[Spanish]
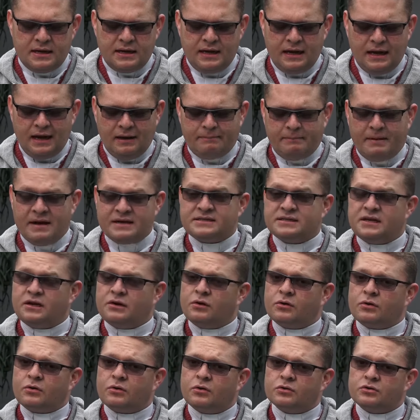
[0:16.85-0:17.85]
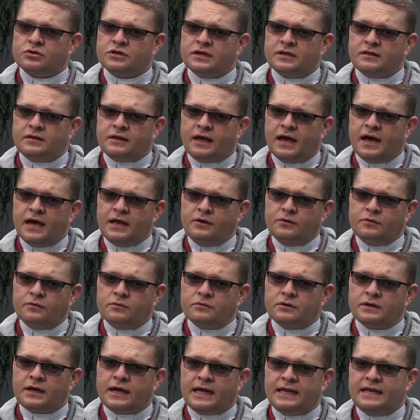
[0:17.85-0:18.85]
la paz en lo
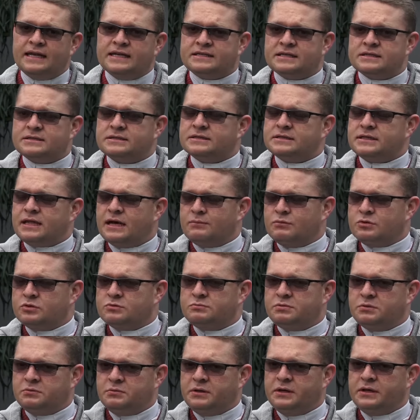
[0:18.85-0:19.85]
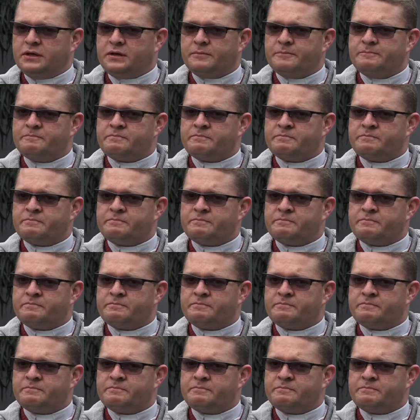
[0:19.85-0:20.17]
cotidiano que necesitamos vivir,